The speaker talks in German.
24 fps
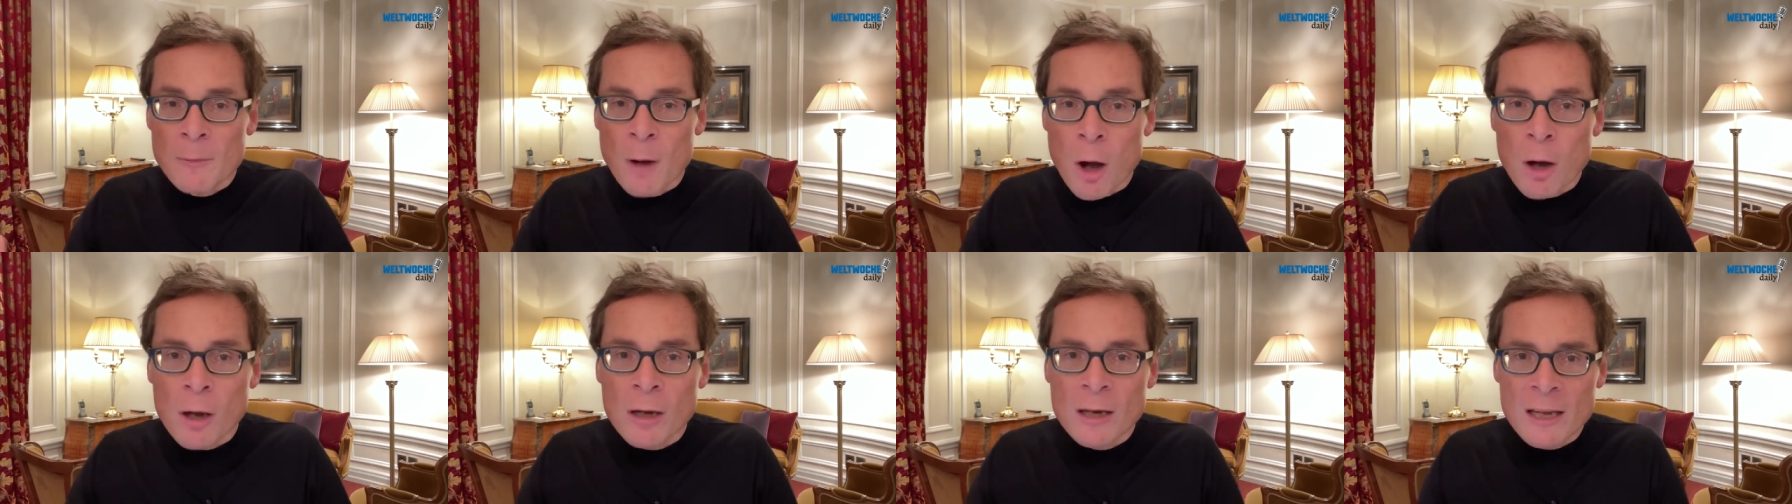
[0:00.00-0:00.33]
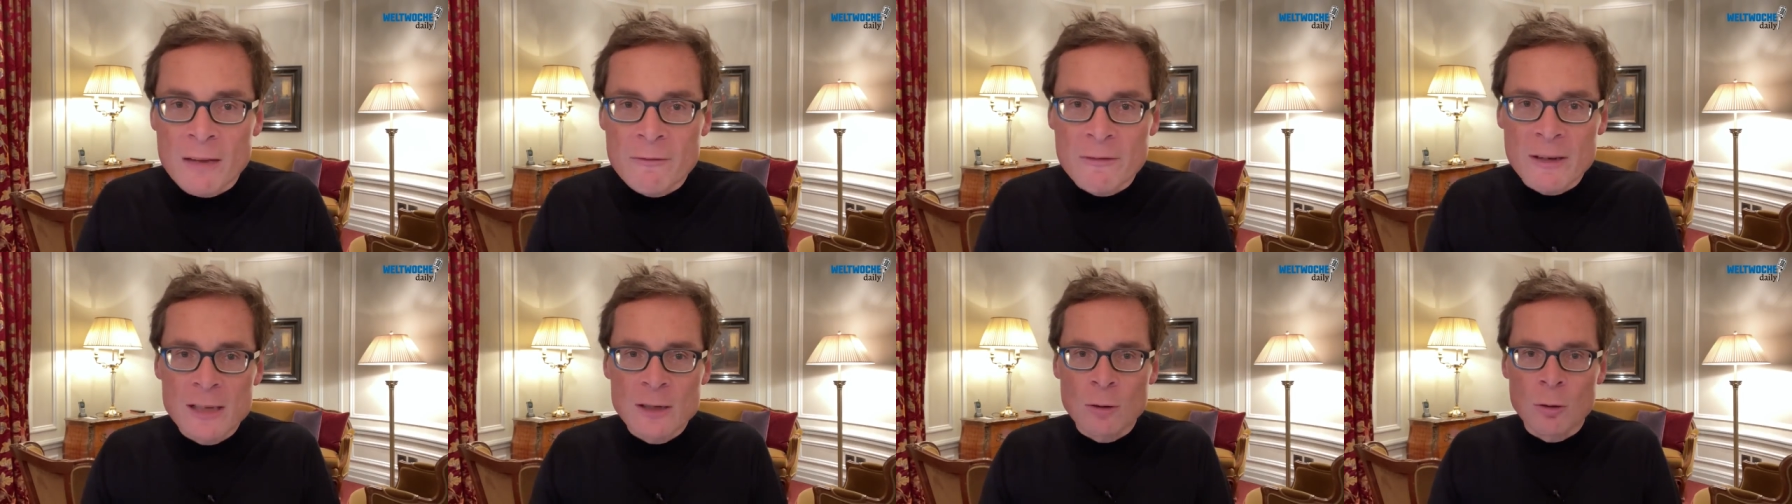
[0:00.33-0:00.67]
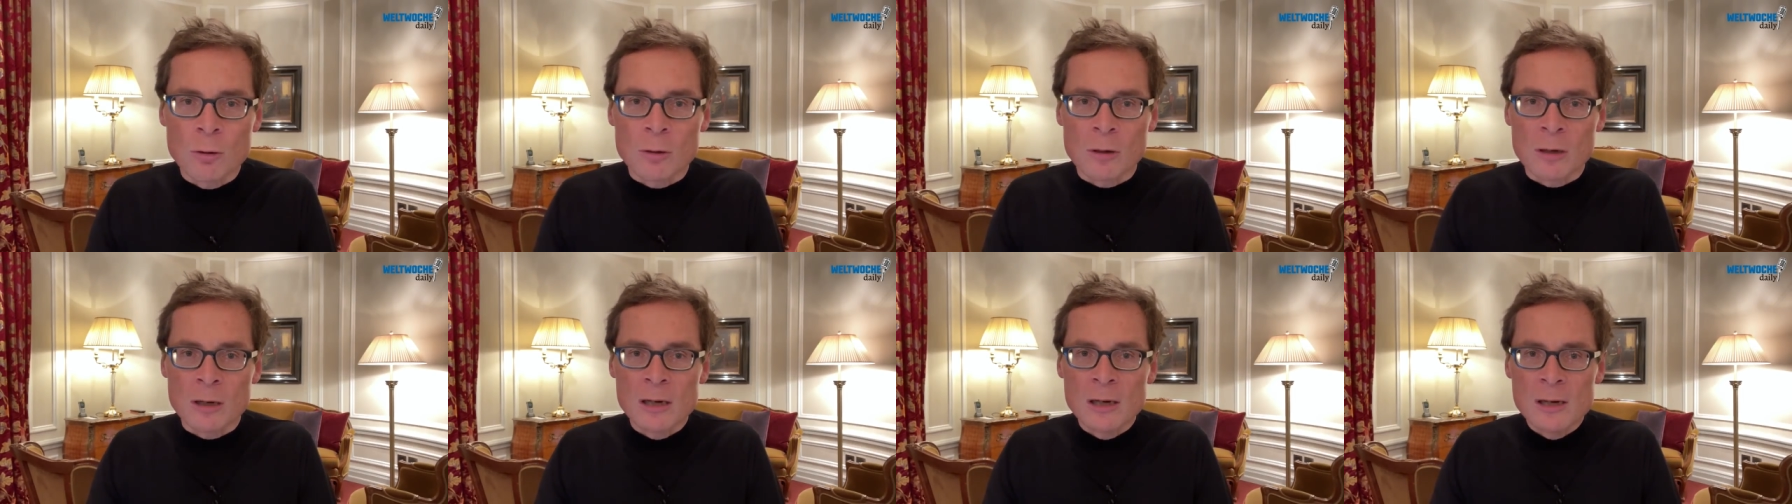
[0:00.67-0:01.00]

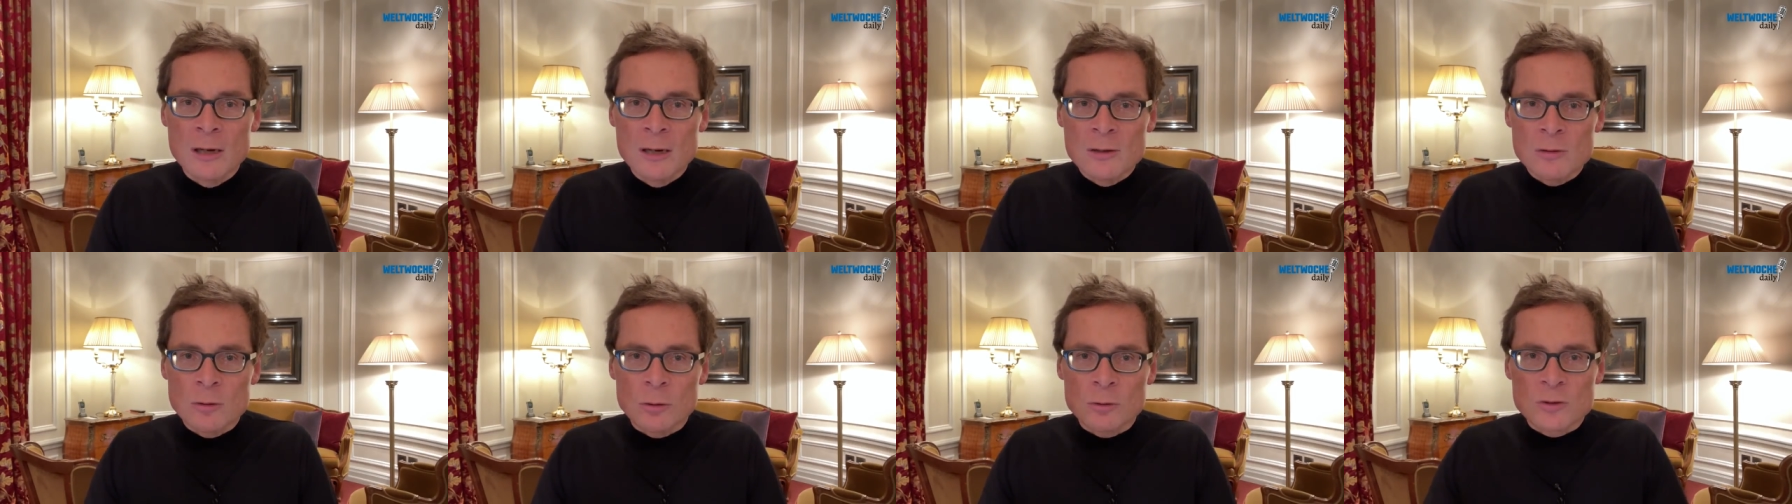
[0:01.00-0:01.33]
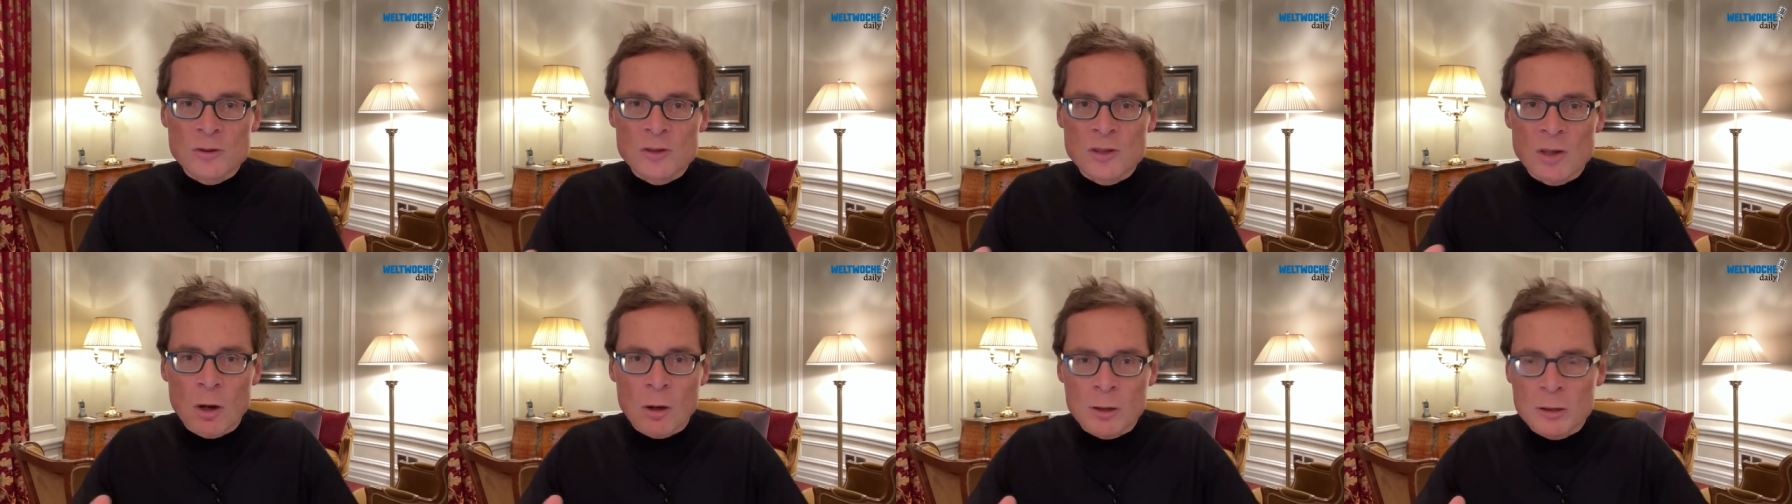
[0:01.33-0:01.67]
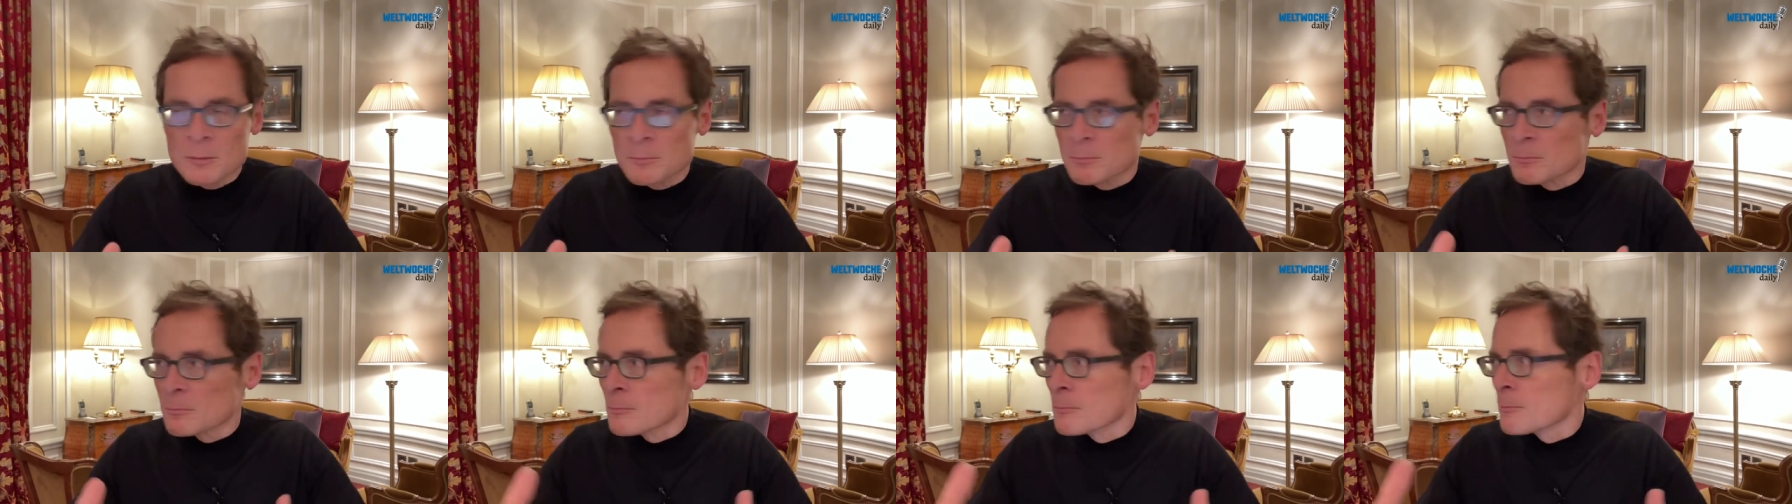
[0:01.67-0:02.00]
Machtgewinnung,
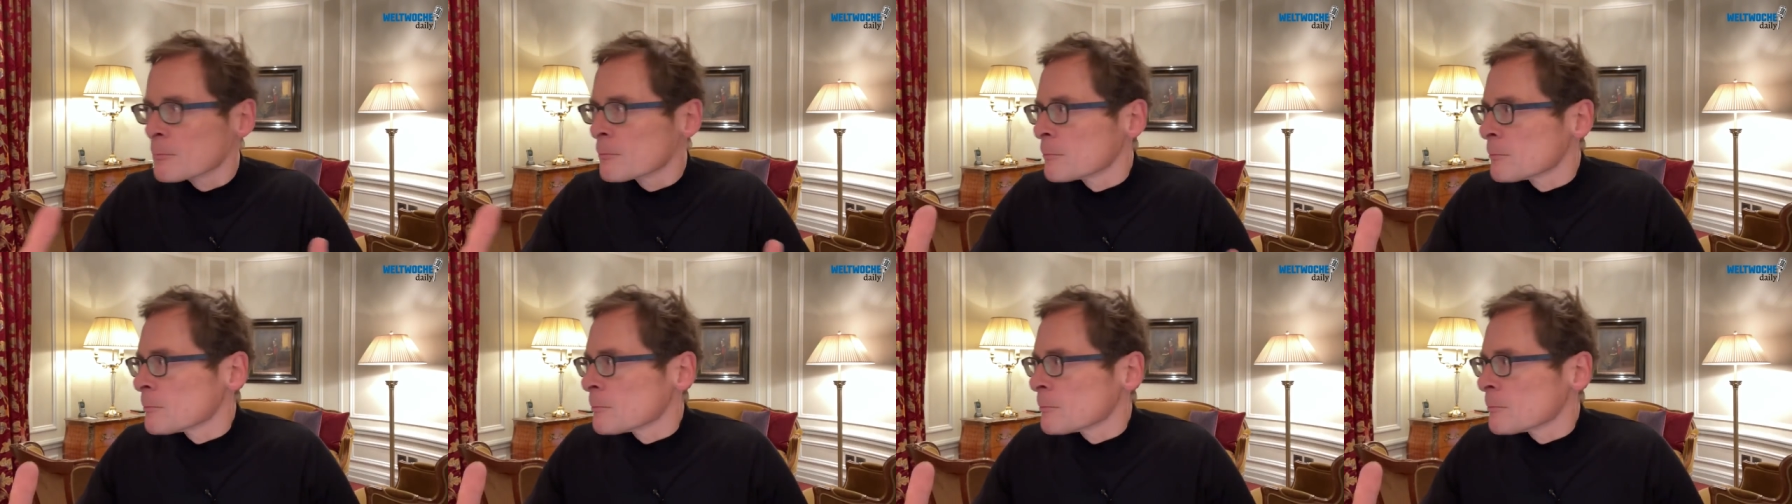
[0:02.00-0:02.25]
sozusagen